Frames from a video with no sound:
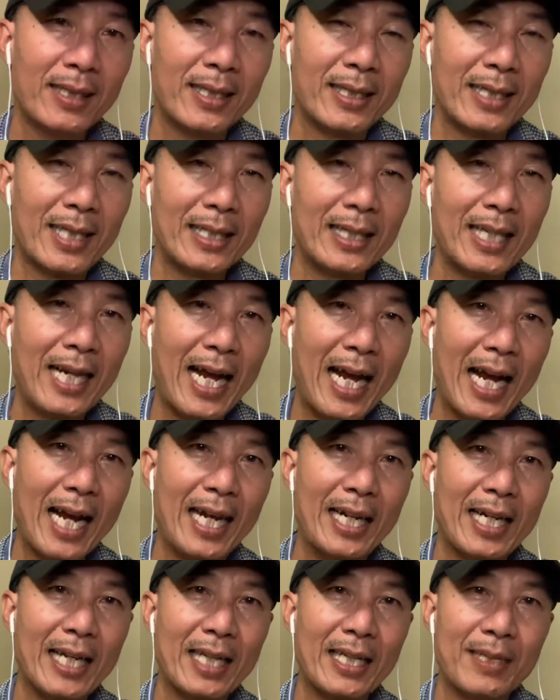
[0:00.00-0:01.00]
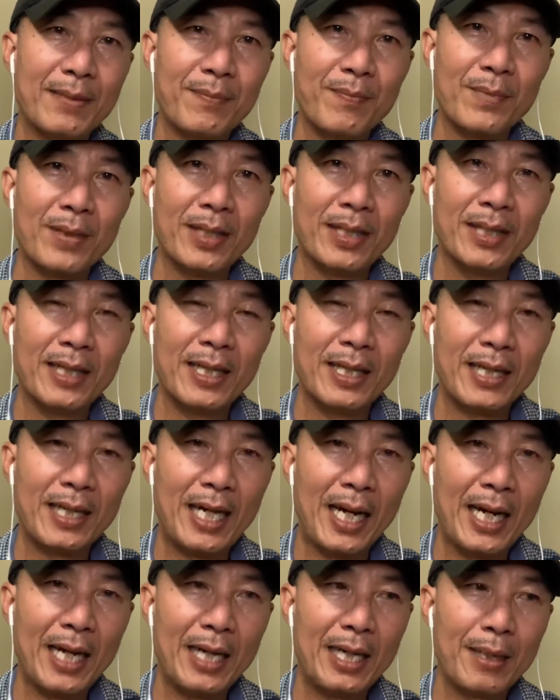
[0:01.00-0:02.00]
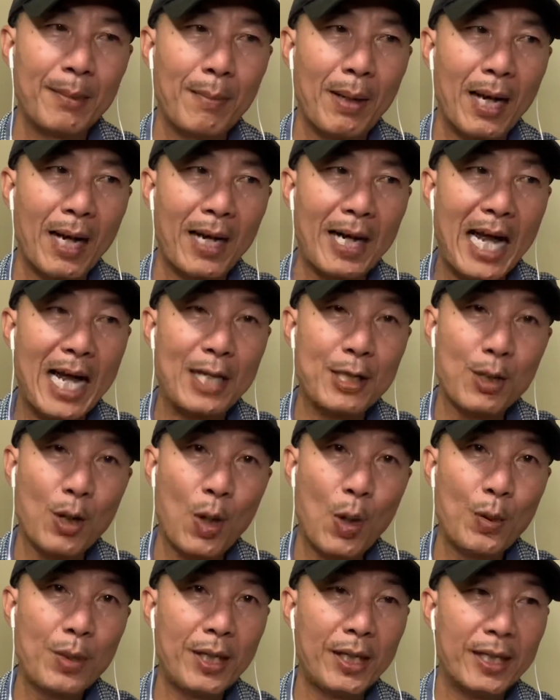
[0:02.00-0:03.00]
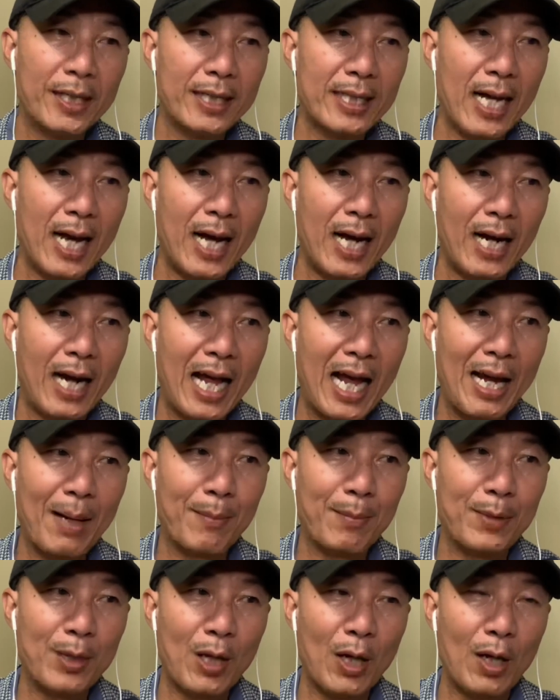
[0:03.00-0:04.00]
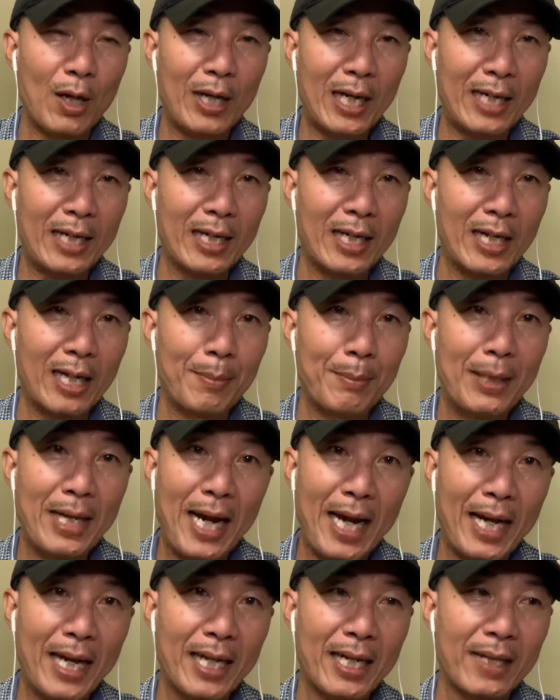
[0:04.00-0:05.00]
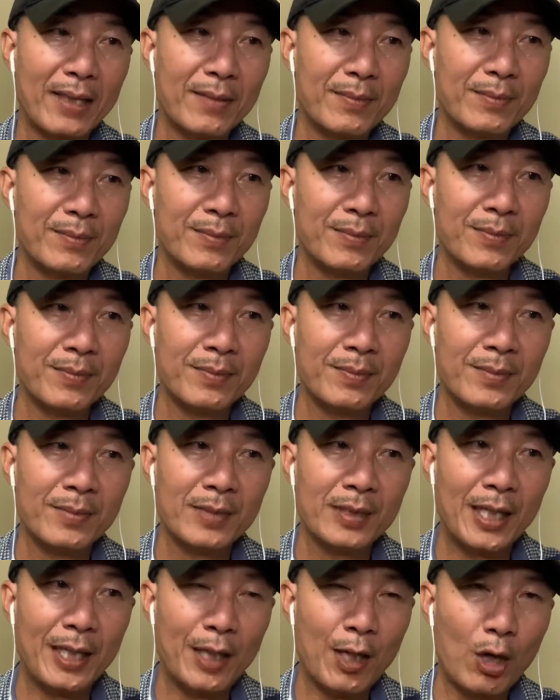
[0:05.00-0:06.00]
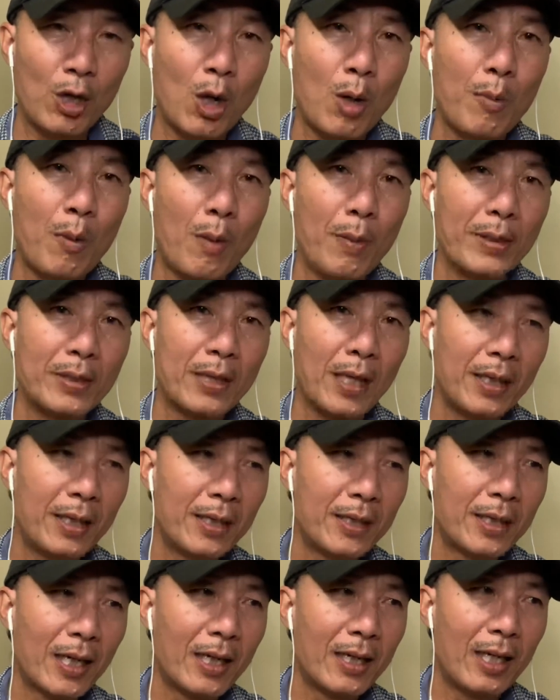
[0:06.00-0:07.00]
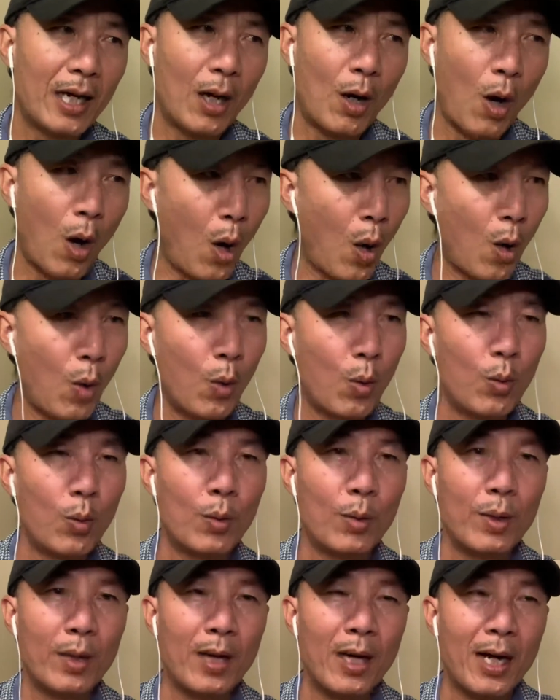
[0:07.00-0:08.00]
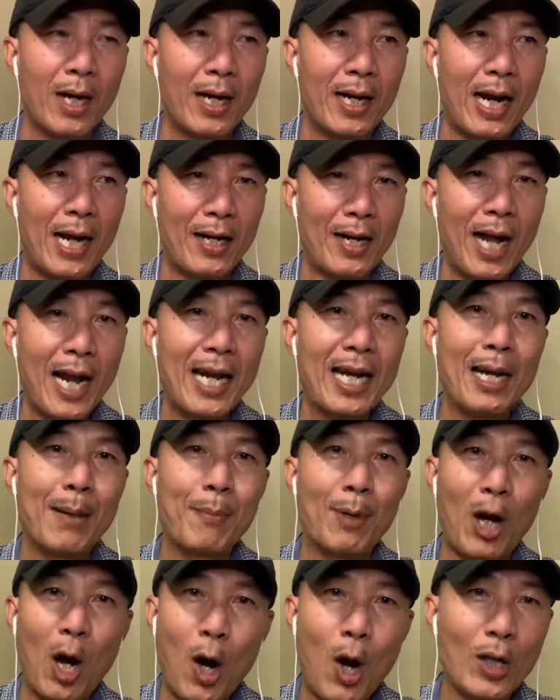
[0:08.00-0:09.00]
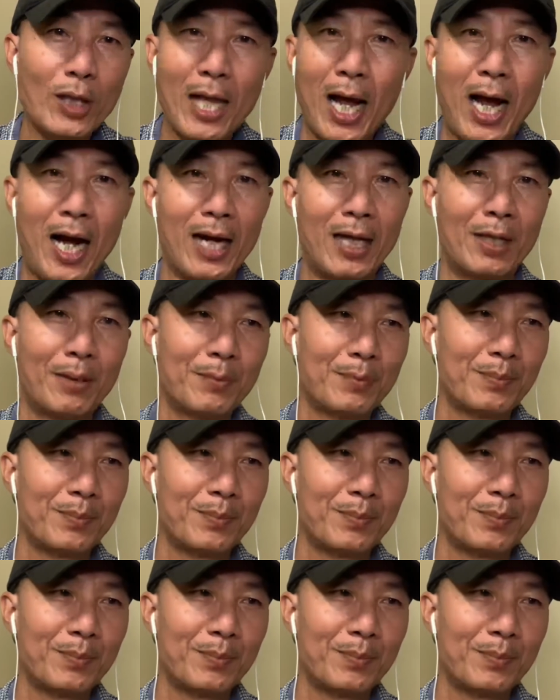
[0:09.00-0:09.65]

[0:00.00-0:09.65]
cái thứ hai á khi mà đa số những người thợ làm cho khách làm mỹ đen á thì nó có một cái tính rất là ngộ là nó hay làm khó thợ lắm